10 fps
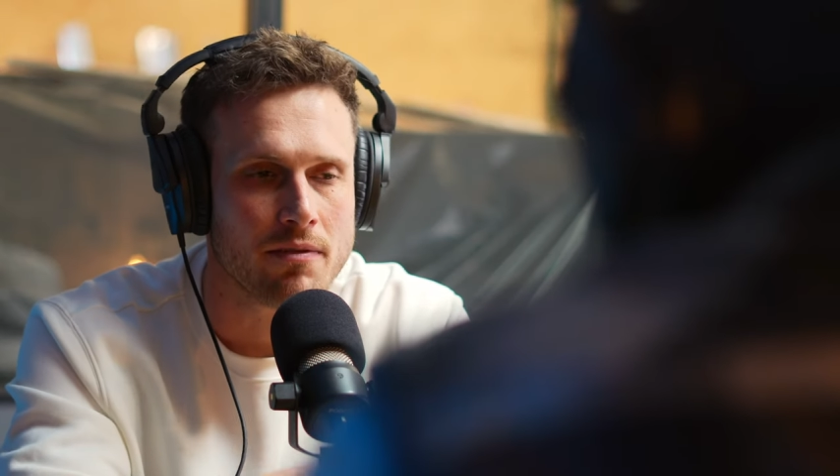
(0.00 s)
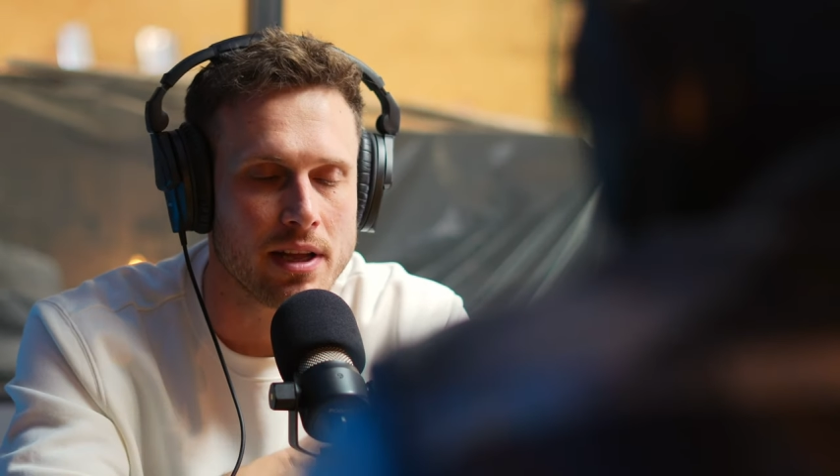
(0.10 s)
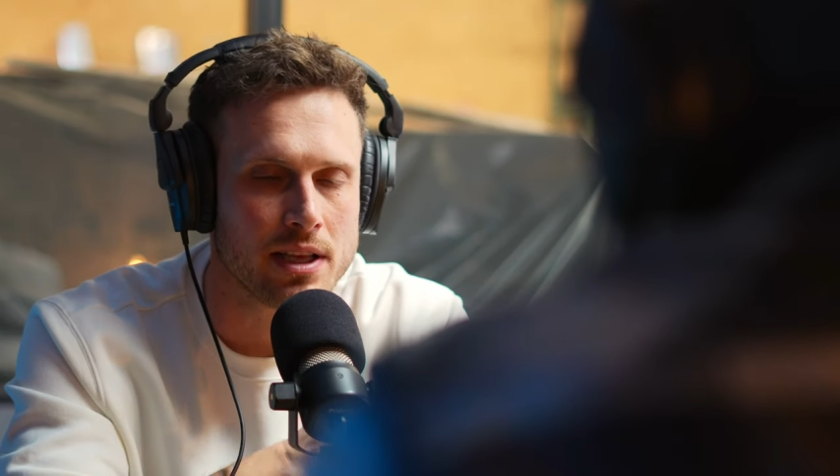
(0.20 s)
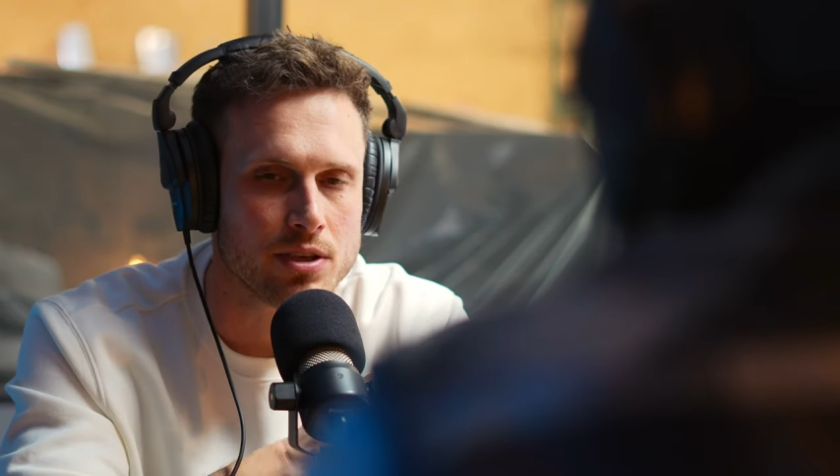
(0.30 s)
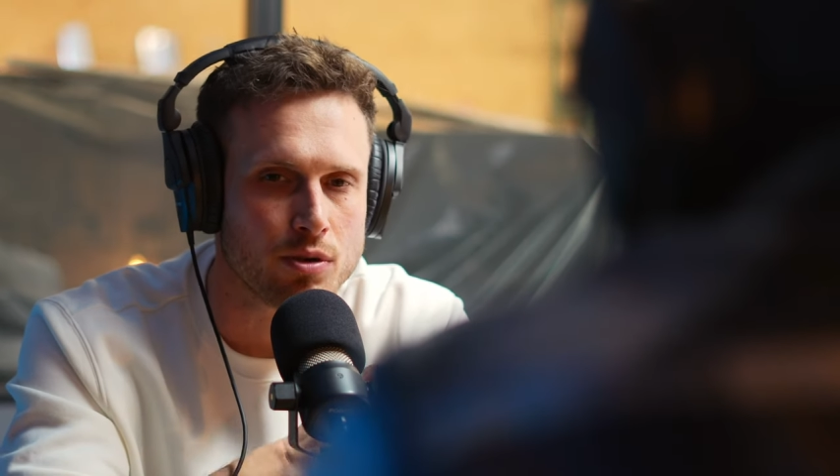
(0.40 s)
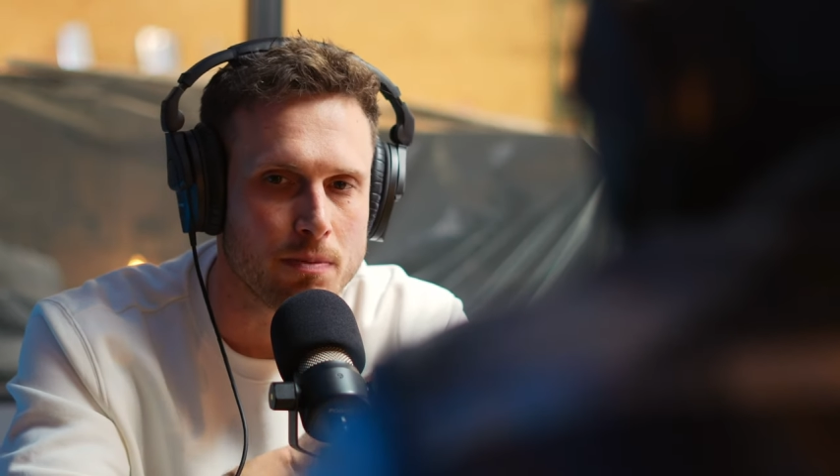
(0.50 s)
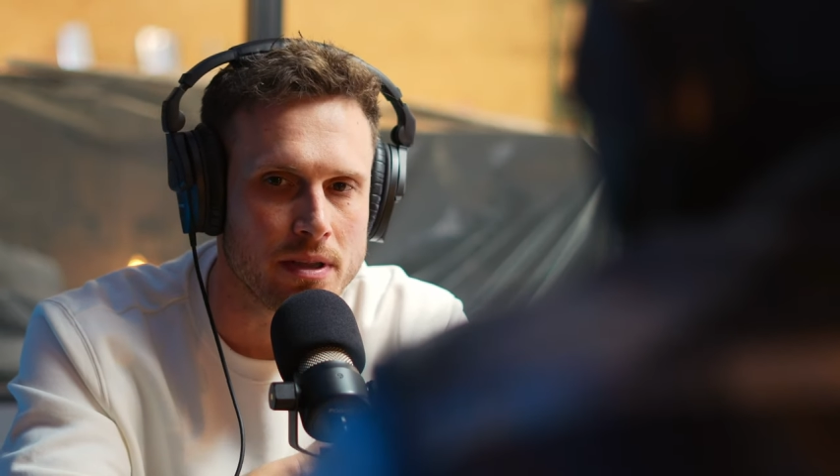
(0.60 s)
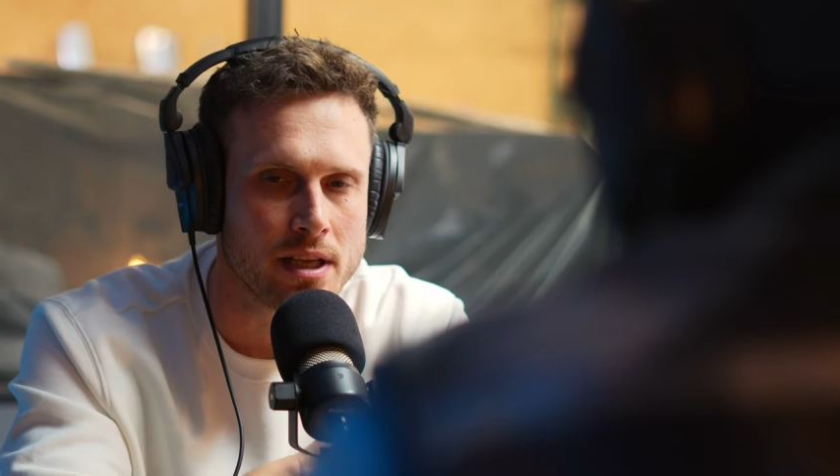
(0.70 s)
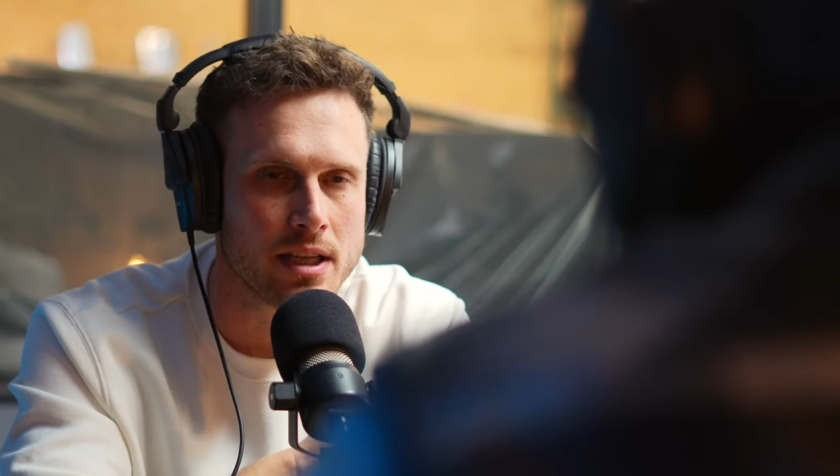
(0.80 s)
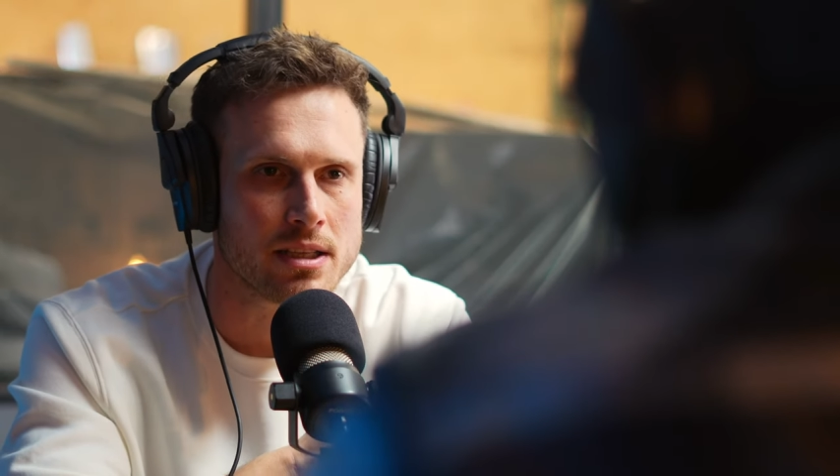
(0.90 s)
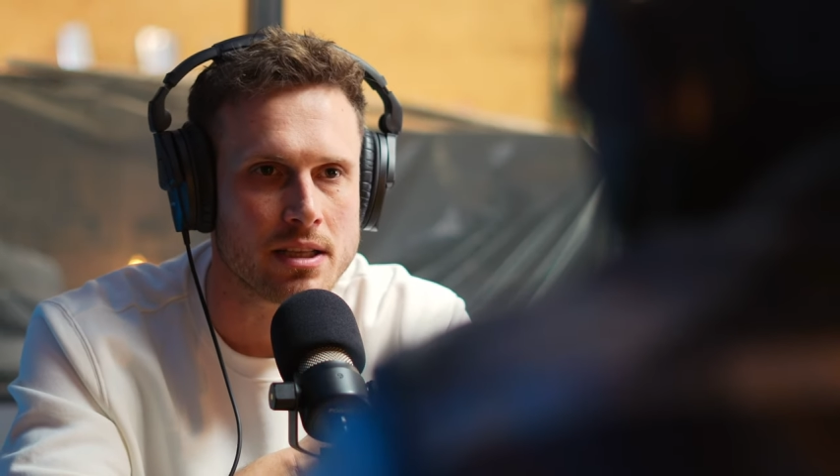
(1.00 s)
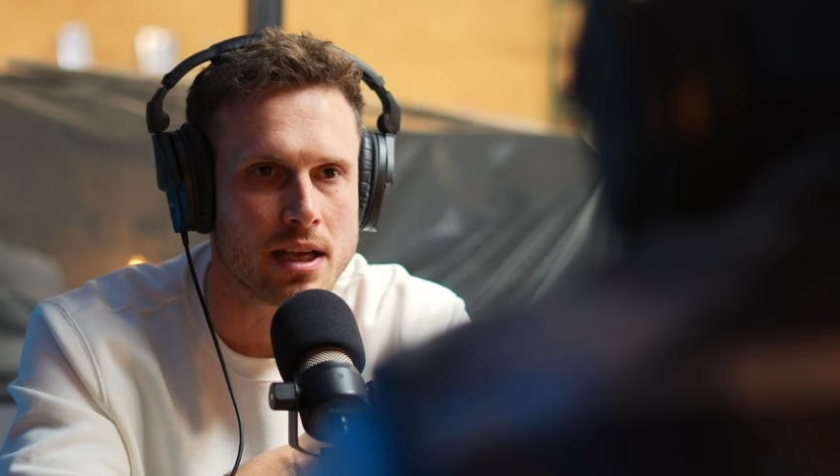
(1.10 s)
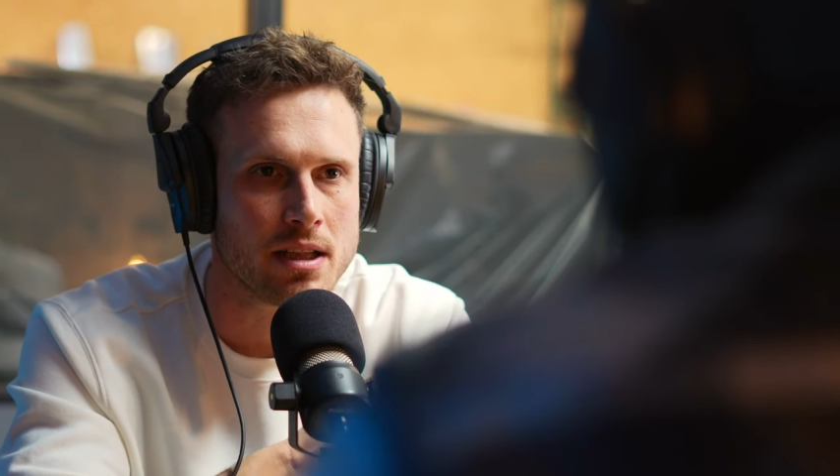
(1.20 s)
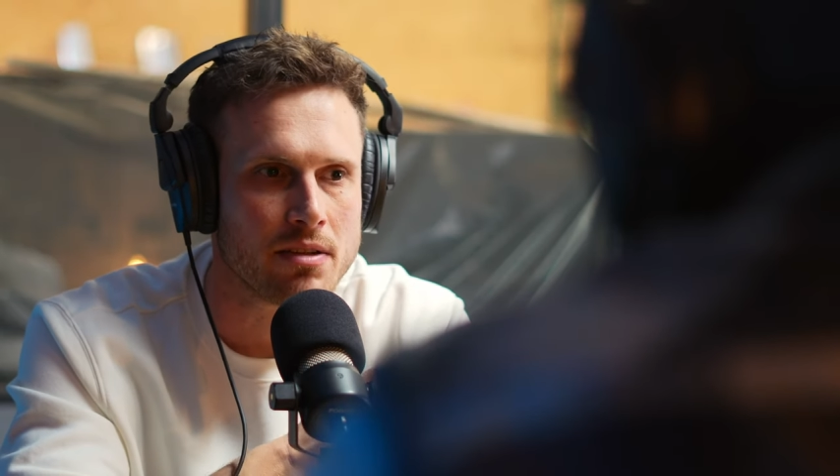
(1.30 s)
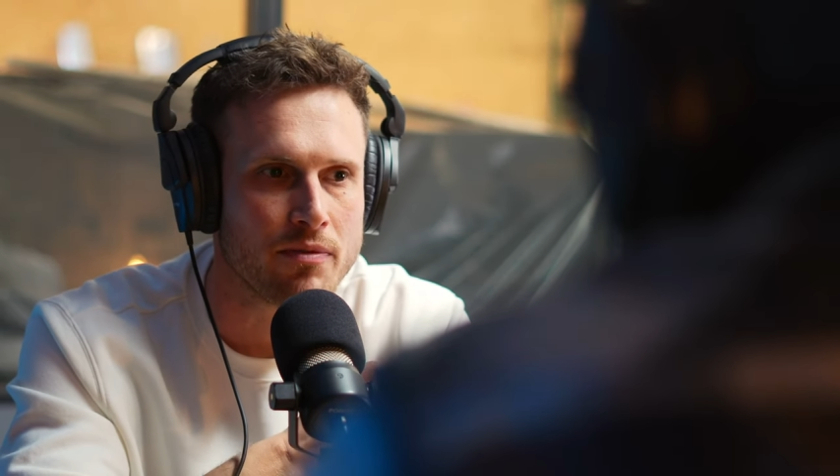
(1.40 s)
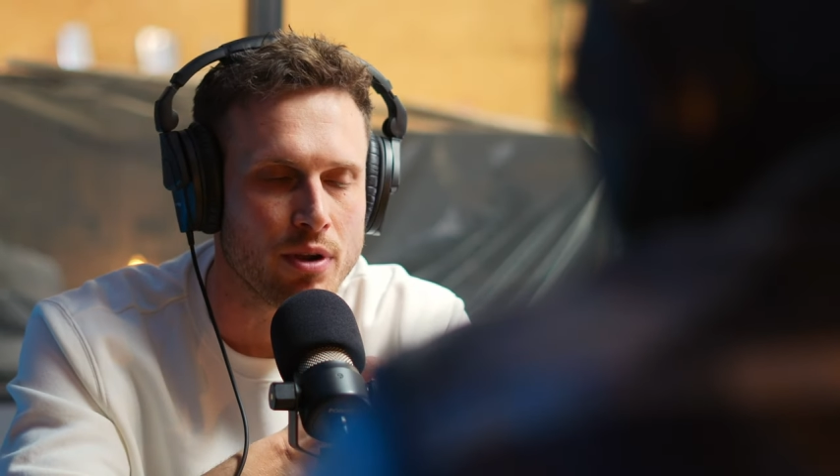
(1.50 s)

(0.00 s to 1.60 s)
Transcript: weil ich kombiniere das dann,